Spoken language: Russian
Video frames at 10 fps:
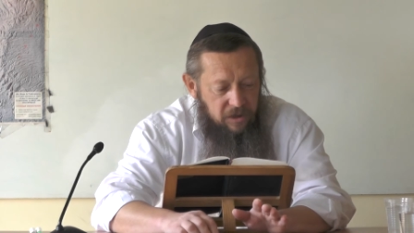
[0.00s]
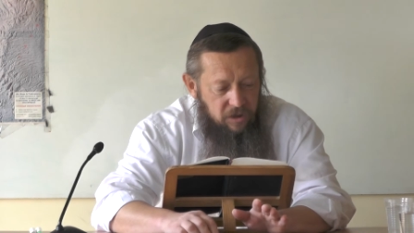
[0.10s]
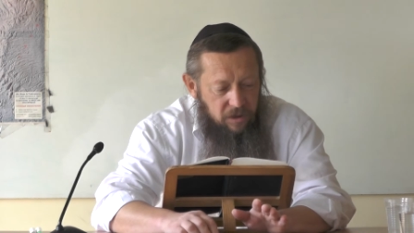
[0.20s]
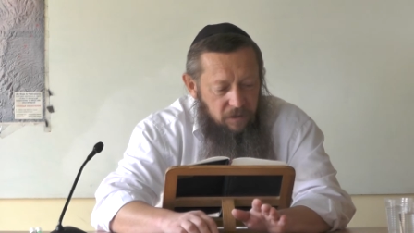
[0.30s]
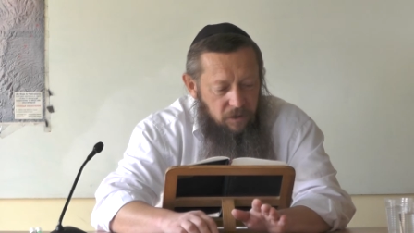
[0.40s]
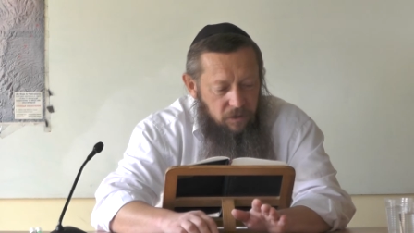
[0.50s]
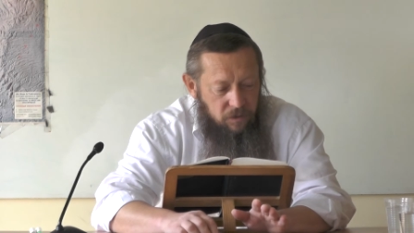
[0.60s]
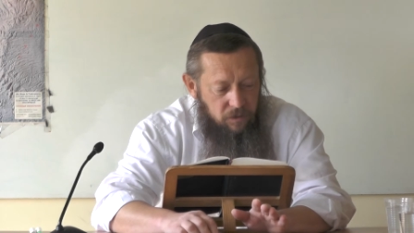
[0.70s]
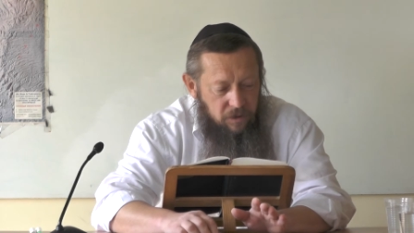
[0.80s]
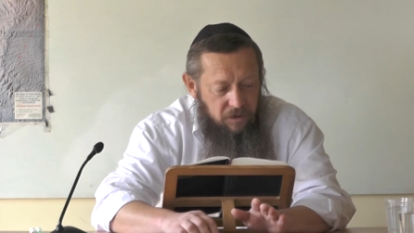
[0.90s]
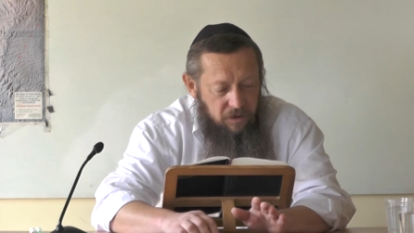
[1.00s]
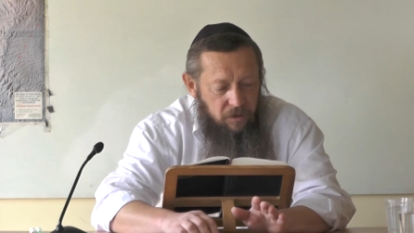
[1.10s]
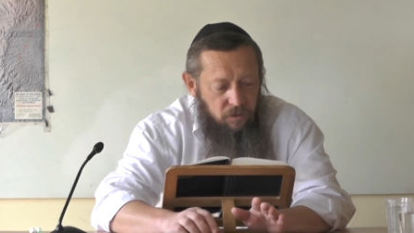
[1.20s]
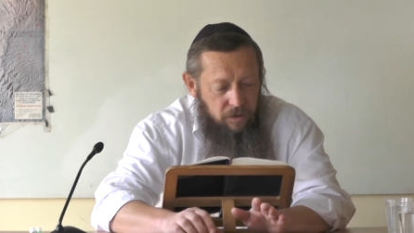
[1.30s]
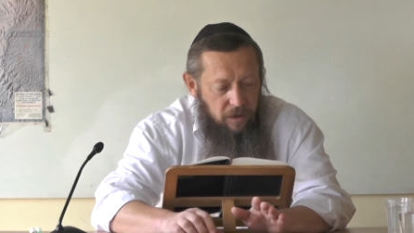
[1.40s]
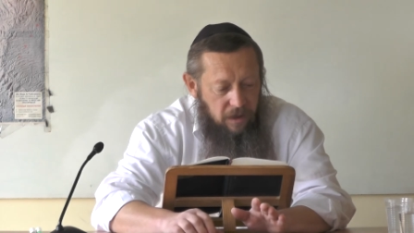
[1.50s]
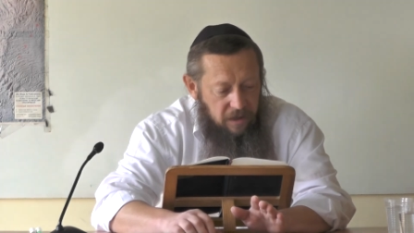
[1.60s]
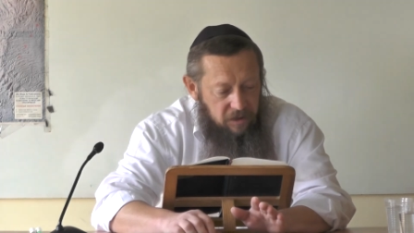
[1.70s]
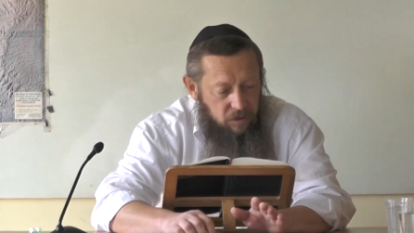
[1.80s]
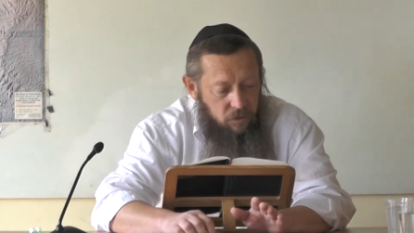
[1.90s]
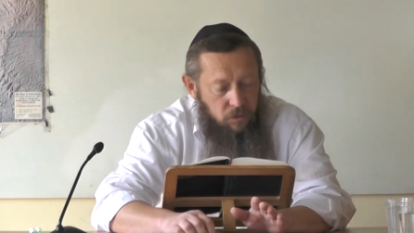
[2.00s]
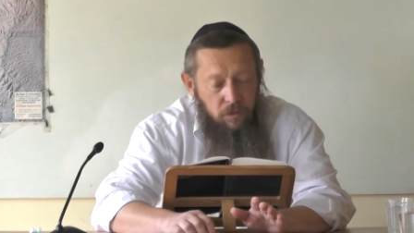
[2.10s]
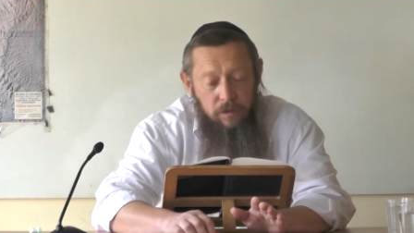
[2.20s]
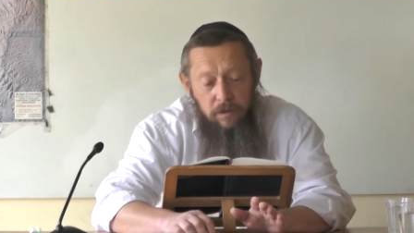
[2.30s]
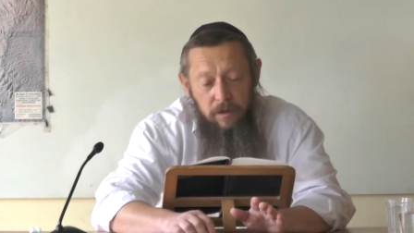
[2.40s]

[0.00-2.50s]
человеку, значит, это тоже Аллаха ко сну.